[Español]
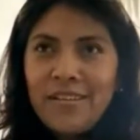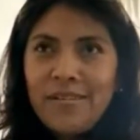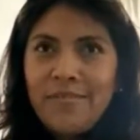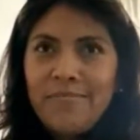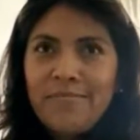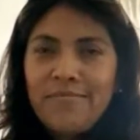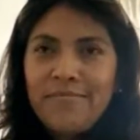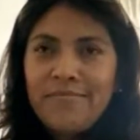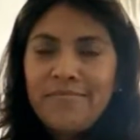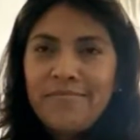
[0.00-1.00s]
um,
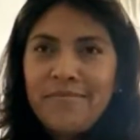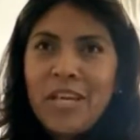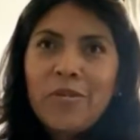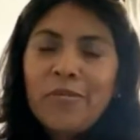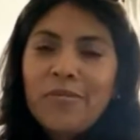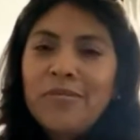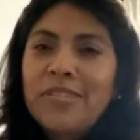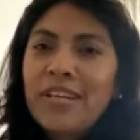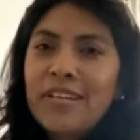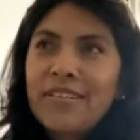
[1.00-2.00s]
de
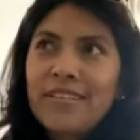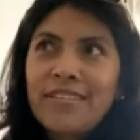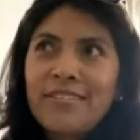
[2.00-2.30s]
conocer.